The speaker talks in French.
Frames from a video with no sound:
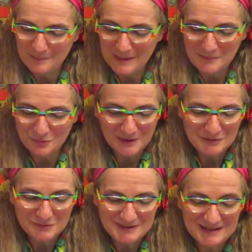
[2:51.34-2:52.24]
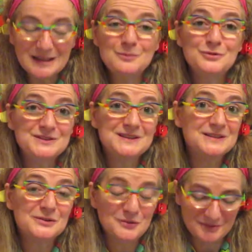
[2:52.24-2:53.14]
Pas pour écouter de la
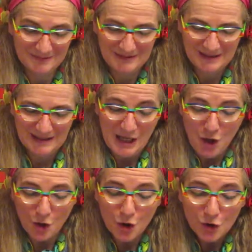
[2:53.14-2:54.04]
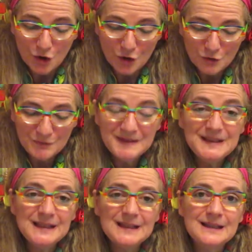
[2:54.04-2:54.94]
musique, non.
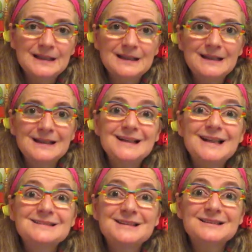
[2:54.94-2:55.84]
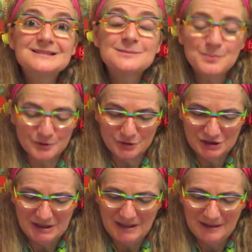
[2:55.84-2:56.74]
Recroquevillé, la tête
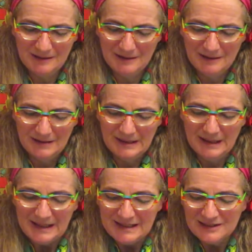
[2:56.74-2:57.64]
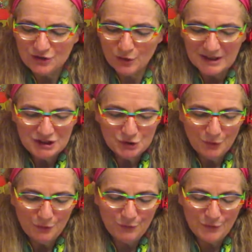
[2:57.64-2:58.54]
penchée, ils se
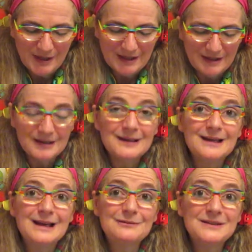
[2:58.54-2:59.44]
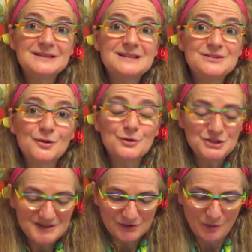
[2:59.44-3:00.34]
réchauffent avec des
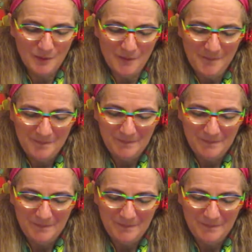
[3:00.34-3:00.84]
enregistrements,